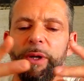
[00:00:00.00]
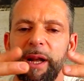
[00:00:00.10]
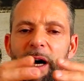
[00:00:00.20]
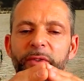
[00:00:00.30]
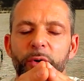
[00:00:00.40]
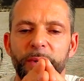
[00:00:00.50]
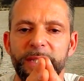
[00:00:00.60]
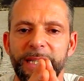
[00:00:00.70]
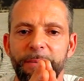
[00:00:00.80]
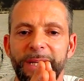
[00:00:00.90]
Danach fühlt man
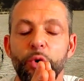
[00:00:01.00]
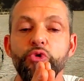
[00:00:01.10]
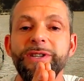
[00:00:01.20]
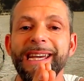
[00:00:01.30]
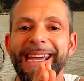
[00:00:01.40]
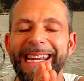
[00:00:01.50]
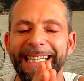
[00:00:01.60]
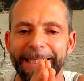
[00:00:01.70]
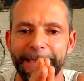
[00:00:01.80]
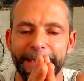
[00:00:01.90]
sich nämlich hundeelend.